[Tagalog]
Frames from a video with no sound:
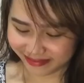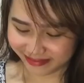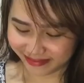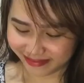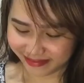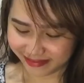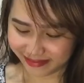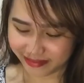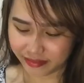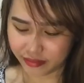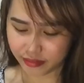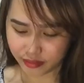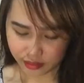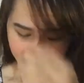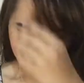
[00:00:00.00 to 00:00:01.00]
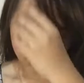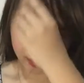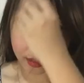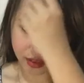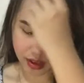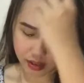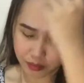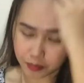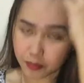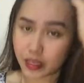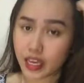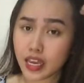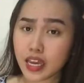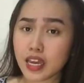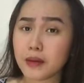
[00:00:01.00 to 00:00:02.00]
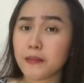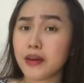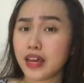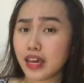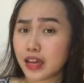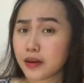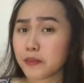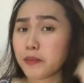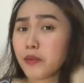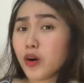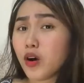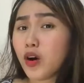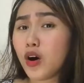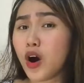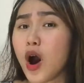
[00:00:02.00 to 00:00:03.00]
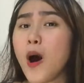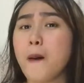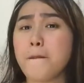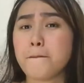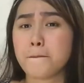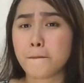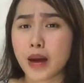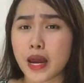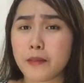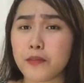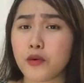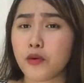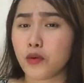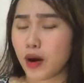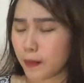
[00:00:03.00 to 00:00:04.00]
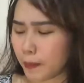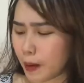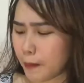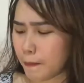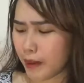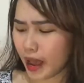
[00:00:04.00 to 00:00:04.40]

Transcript: Kaya na malimot ang pag-ibig mo May buwang